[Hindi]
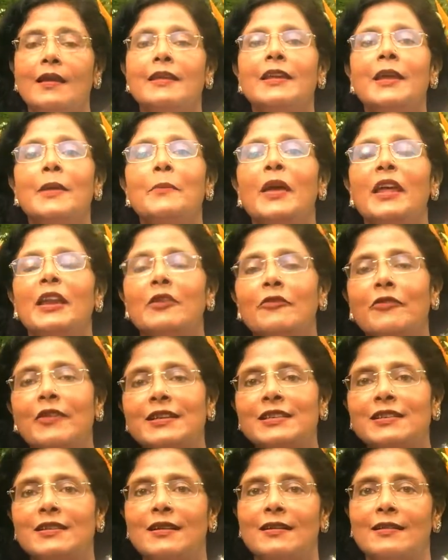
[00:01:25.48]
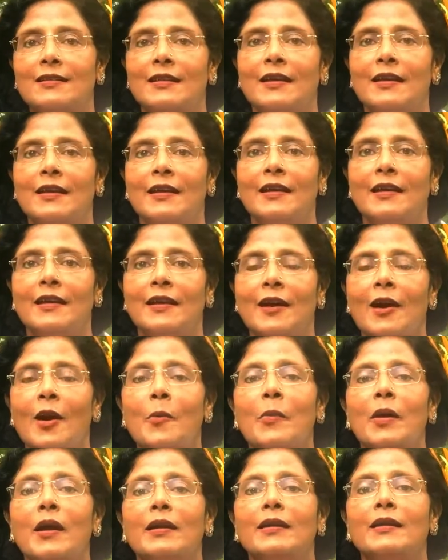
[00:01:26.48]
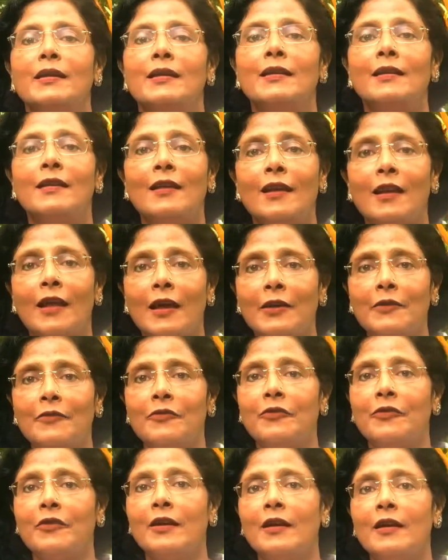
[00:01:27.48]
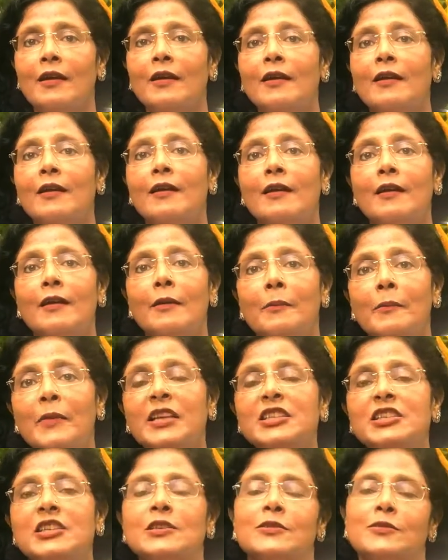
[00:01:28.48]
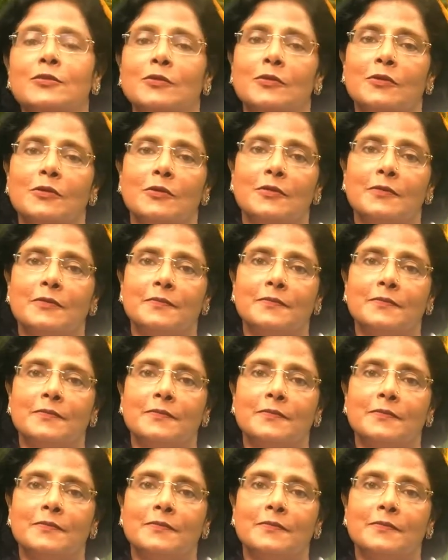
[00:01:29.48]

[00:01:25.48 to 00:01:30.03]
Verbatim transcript: ये मैनिफेस्ट करते हैं हमारी लाइफ में चीज़ों को